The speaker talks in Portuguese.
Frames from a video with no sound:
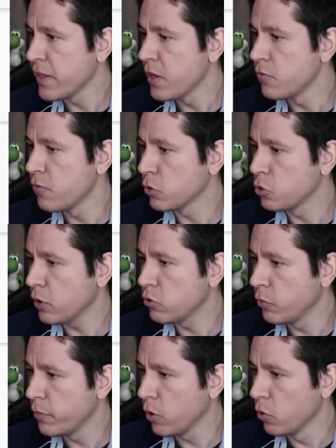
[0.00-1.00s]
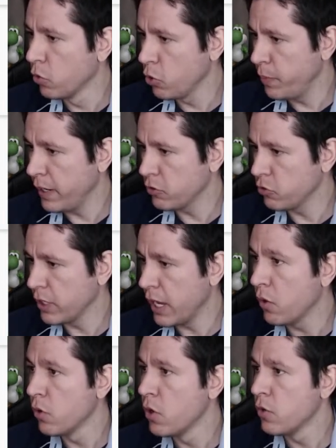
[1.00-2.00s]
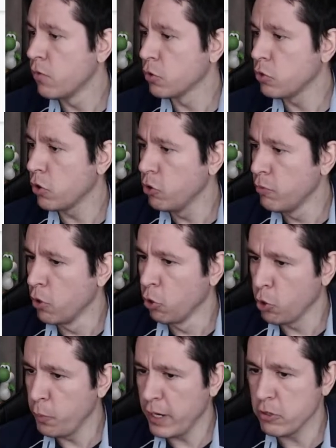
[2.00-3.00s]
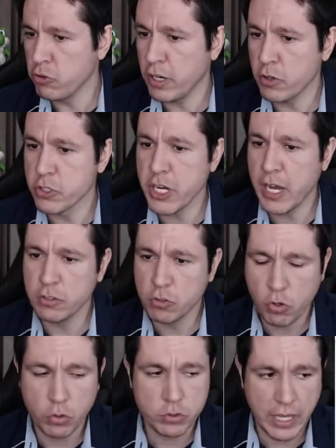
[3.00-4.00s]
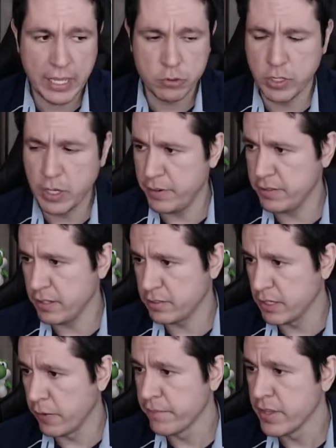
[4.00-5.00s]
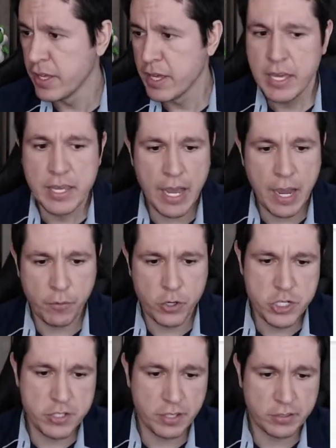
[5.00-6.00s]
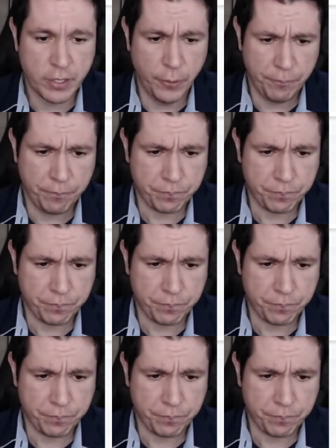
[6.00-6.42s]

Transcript: voltou a subir o lucro operacional, voltou a subir o lucro operacional já descontado, depreciação e amortização.